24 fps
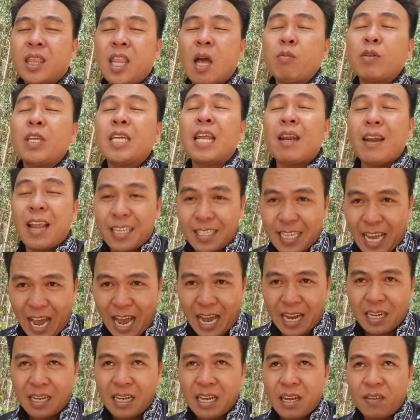thông tin nào là
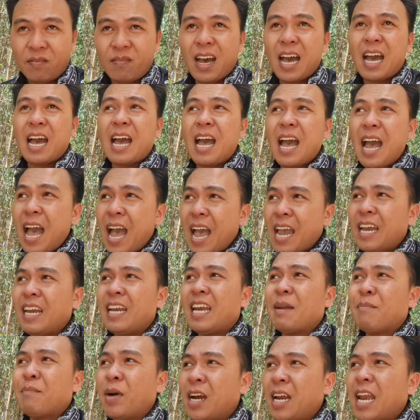giả, và
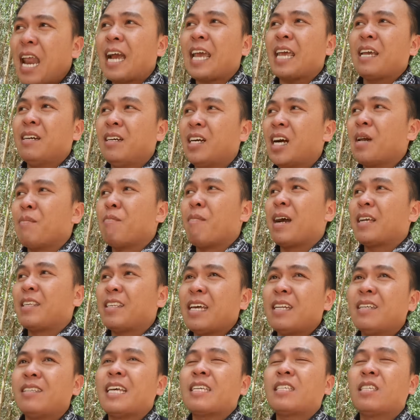ai mới là cái người mà
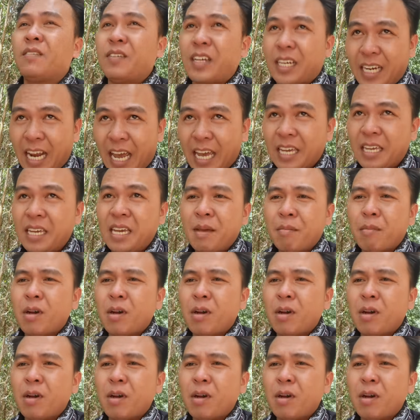nhận ra sự việc này.